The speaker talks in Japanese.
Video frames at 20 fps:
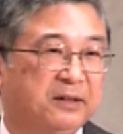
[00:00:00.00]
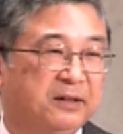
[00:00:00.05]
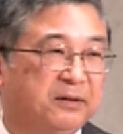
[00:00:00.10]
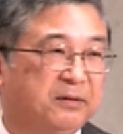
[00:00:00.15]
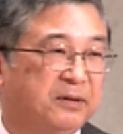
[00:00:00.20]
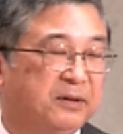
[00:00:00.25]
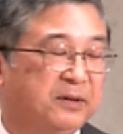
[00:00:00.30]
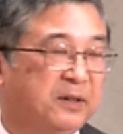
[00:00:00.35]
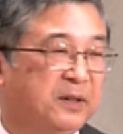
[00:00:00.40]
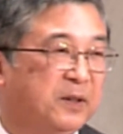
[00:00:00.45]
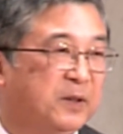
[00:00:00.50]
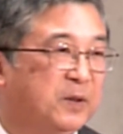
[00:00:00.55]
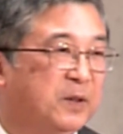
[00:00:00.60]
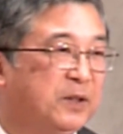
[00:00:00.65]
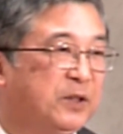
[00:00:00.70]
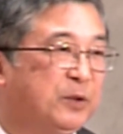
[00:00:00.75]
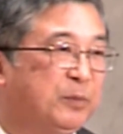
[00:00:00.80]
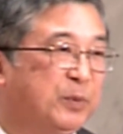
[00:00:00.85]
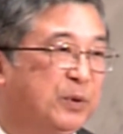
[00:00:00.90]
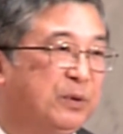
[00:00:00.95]
私た
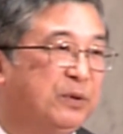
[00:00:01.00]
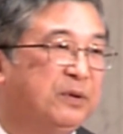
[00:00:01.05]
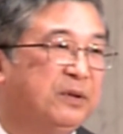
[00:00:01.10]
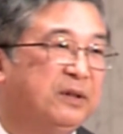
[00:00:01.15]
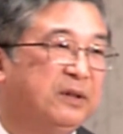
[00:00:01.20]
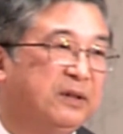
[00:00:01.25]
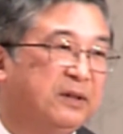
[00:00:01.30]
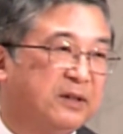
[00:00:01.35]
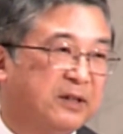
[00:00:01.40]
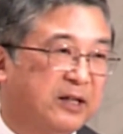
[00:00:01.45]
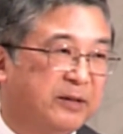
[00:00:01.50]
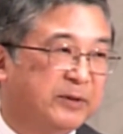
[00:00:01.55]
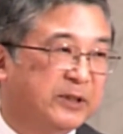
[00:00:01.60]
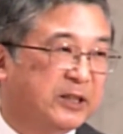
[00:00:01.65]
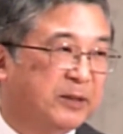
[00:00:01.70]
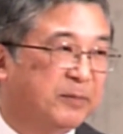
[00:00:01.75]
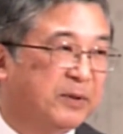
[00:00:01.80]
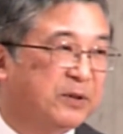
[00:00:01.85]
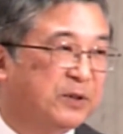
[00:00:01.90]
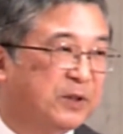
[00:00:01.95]
ちも神
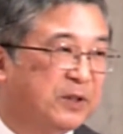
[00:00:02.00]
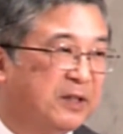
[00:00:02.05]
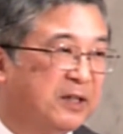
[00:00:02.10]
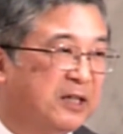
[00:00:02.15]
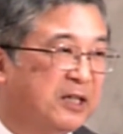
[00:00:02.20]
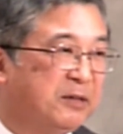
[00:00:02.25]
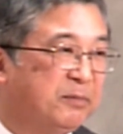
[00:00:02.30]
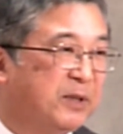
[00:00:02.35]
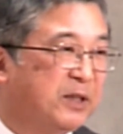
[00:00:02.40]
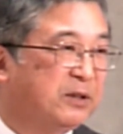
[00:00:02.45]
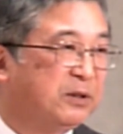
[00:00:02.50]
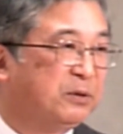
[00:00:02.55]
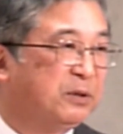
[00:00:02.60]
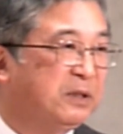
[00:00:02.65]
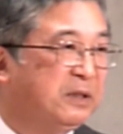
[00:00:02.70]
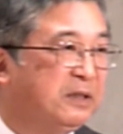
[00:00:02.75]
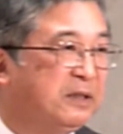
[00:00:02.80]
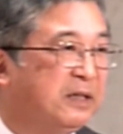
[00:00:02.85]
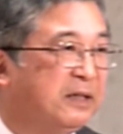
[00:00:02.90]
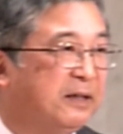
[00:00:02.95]
様に従いますと
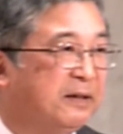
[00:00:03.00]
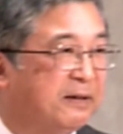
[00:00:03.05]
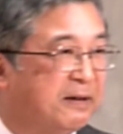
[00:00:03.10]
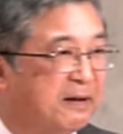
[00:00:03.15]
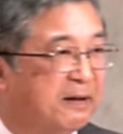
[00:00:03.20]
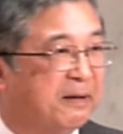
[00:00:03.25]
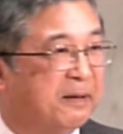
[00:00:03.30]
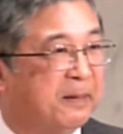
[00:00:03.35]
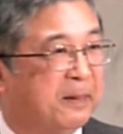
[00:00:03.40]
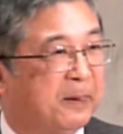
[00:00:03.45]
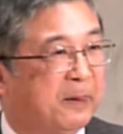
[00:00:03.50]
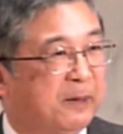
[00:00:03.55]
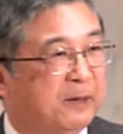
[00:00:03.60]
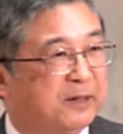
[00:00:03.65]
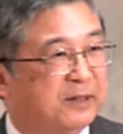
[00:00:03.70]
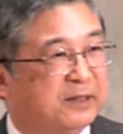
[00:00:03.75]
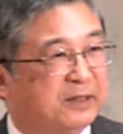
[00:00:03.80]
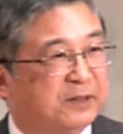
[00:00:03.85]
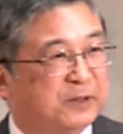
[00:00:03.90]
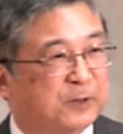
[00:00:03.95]
言いながら
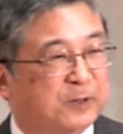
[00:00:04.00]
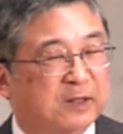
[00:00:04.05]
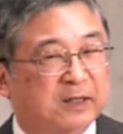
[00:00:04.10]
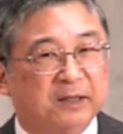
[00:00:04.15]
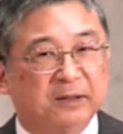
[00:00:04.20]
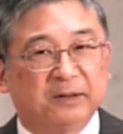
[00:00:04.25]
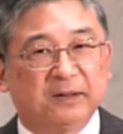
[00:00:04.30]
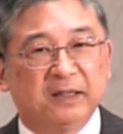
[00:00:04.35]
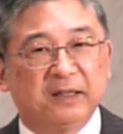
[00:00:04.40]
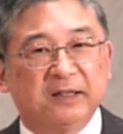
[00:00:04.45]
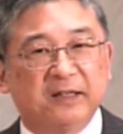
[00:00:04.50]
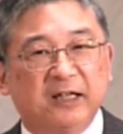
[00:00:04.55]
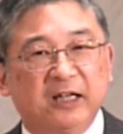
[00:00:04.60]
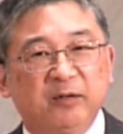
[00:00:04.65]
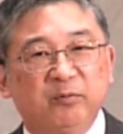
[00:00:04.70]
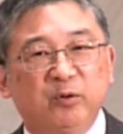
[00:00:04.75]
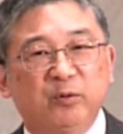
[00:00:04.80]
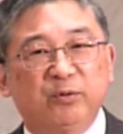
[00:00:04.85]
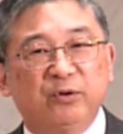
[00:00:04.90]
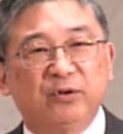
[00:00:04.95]
従っていない
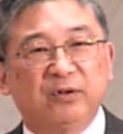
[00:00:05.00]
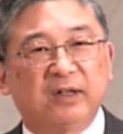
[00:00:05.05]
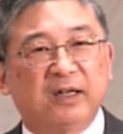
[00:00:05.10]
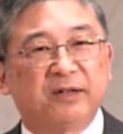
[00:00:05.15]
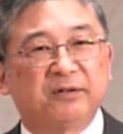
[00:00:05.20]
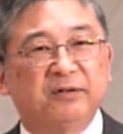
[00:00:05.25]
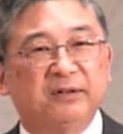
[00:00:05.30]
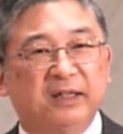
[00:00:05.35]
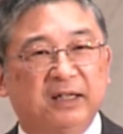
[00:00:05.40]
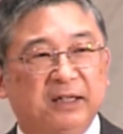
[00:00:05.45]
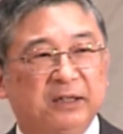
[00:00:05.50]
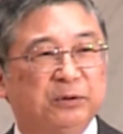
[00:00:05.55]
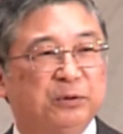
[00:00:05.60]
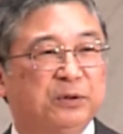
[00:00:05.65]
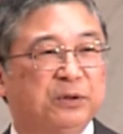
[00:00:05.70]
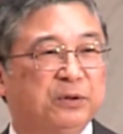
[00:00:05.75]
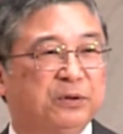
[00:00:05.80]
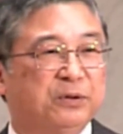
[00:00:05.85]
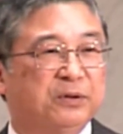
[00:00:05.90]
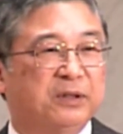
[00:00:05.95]
部分はあるなと
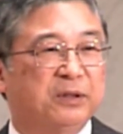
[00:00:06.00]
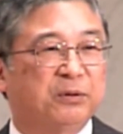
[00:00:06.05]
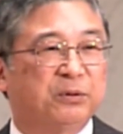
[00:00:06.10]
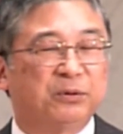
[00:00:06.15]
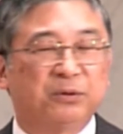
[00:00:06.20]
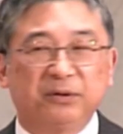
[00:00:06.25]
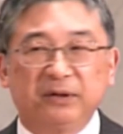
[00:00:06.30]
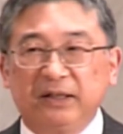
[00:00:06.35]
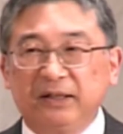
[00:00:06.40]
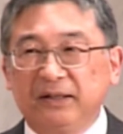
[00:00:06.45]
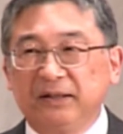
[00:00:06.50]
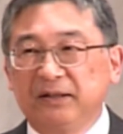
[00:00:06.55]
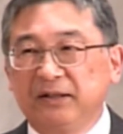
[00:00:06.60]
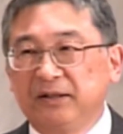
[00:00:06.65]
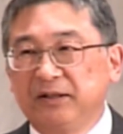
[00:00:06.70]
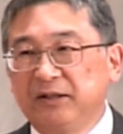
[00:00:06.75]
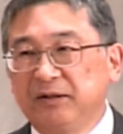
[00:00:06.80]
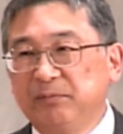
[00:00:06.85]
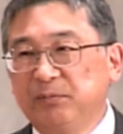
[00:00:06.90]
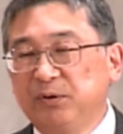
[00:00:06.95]
いうふうなことね
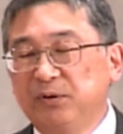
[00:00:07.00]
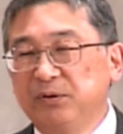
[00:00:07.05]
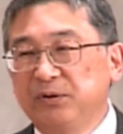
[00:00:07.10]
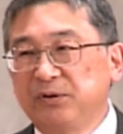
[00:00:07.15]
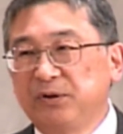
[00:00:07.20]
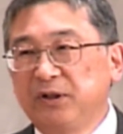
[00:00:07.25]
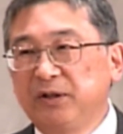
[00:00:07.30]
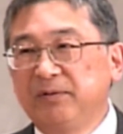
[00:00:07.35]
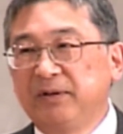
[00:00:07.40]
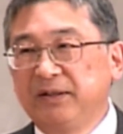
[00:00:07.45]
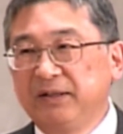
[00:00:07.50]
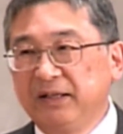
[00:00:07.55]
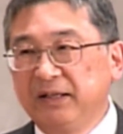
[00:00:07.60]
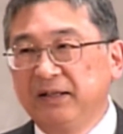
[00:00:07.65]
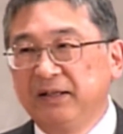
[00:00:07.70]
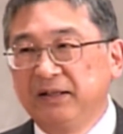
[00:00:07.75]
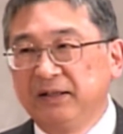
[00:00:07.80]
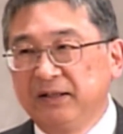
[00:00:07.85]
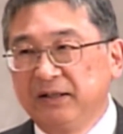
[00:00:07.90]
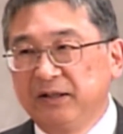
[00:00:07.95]
もうそれはね
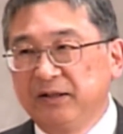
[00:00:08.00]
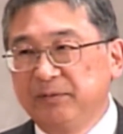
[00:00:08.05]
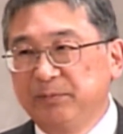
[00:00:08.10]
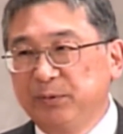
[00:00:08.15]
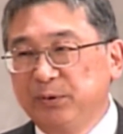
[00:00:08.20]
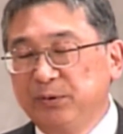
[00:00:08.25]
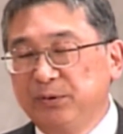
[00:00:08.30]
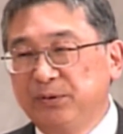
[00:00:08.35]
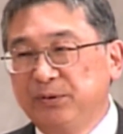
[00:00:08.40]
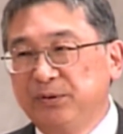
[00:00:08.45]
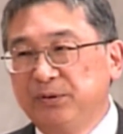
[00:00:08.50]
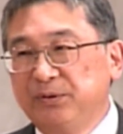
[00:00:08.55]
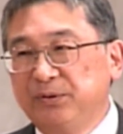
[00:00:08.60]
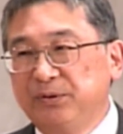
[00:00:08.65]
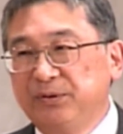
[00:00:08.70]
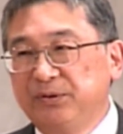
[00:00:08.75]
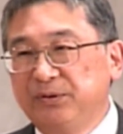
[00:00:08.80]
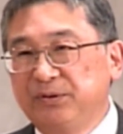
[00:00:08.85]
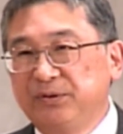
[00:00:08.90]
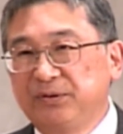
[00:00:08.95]

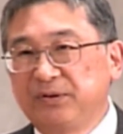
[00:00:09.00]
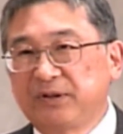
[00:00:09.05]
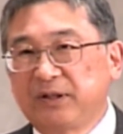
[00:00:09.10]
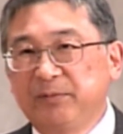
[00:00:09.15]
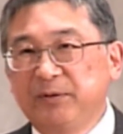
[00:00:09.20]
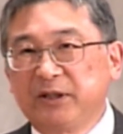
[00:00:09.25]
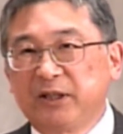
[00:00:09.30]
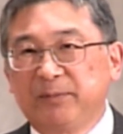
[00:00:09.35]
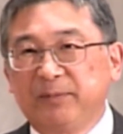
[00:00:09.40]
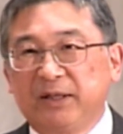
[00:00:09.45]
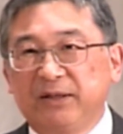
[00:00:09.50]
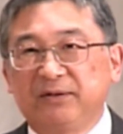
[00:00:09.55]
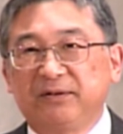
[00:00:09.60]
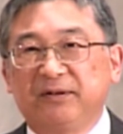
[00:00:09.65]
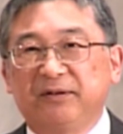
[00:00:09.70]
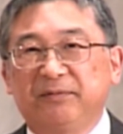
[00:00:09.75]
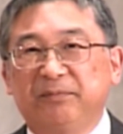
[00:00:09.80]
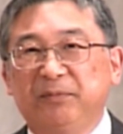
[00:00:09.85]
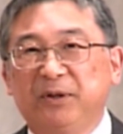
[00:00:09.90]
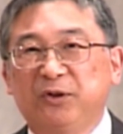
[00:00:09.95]
もう神
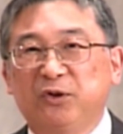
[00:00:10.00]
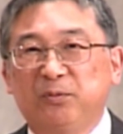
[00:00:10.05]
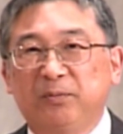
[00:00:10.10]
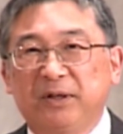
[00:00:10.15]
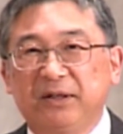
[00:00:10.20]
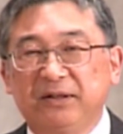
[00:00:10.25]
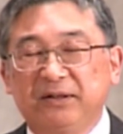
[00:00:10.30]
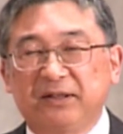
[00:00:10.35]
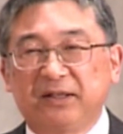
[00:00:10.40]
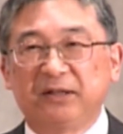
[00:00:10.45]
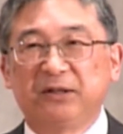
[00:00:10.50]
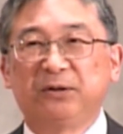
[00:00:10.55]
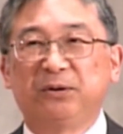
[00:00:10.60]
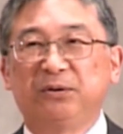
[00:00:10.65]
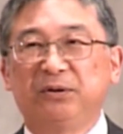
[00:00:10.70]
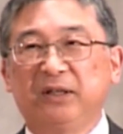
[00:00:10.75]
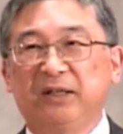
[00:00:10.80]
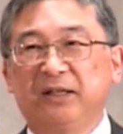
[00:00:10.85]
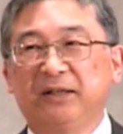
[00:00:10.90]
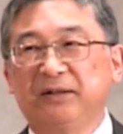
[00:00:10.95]
様目の前に立つと
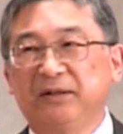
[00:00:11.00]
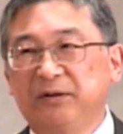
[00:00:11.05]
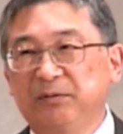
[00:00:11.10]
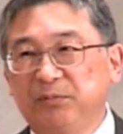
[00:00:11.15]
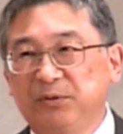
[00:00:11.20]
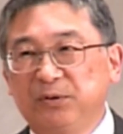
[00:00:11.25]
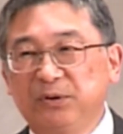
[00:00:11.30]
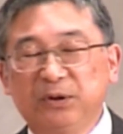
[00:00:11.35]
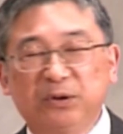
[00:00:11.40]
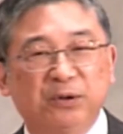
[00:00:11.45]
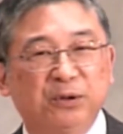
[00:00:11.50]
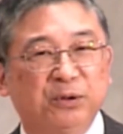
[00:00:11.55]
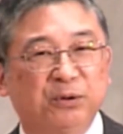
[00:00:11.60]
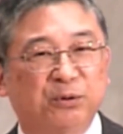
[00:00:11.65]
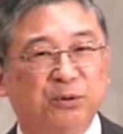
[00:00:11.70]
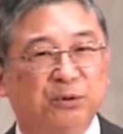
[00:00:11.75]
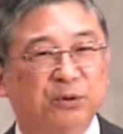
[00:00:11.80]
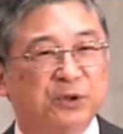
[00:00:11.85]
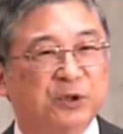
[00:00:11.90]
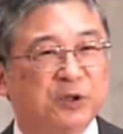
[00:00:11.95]
ねもういろいろ
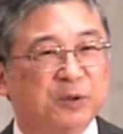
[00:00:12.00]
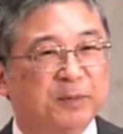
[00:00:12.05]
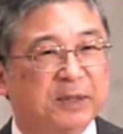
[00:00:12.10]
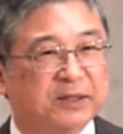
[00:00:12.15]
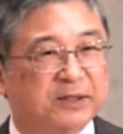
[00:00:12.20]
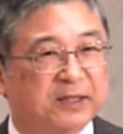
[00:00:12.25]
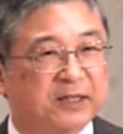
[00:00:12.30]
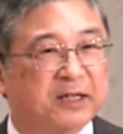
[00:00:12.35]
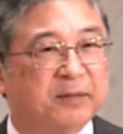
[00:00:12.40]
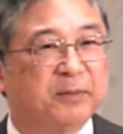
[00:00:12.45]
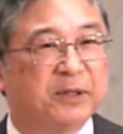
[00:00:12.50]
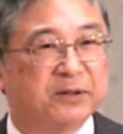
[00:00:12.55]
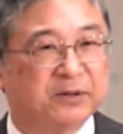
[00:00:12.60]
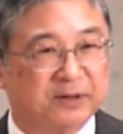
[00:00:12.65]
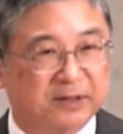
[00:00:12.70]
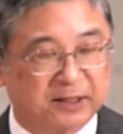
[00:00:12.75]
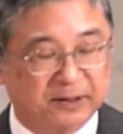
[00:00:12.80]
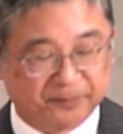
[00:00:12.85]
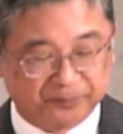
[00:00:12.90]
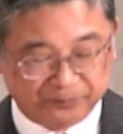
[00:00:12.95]
こう示されます
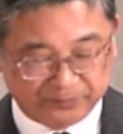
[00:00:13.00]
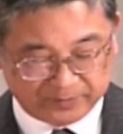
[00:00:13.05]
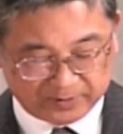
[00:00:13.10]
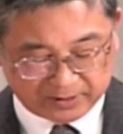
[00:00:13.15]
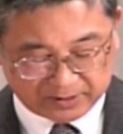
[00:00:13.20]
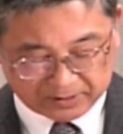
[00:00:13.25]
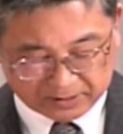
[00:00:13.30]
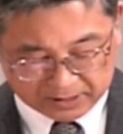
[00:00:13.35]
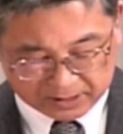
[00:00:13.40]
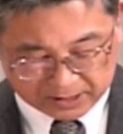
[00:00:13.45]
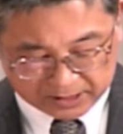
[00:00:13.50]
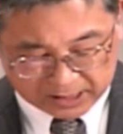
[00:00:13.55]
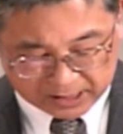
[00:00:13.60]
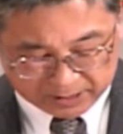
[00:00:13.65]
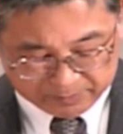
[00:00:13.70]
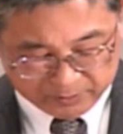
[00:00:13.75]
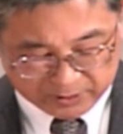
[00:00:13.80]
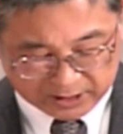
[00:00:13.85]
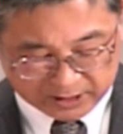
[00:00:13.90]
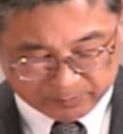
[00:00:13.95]
ね。
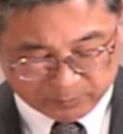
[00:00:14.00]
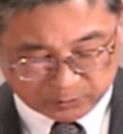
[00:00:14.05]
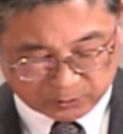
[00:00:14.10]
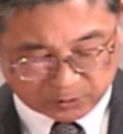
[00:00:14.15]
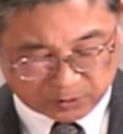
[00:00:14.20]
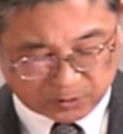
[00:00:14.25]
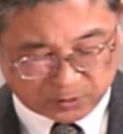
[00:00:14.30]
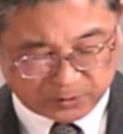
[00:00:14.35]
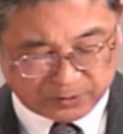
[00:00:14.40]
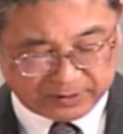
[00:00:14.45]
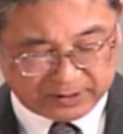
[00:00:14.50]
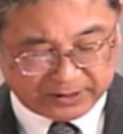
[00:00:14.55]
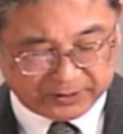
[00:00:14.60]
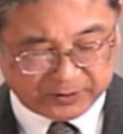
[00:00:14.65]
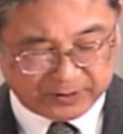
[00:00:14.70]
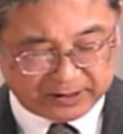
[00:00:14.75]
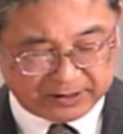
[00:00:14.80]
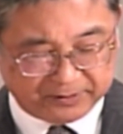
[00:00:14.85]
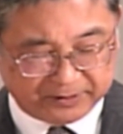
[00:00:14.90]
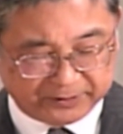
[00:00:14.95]
アブラハムと同
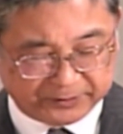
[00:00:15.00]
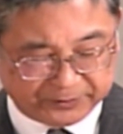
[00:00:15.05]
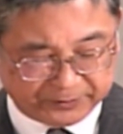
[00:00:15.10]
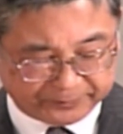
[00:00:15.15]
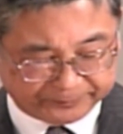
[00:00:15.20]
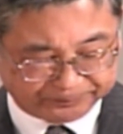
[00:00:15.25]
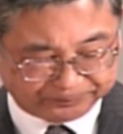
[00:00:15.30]
じなんですよ。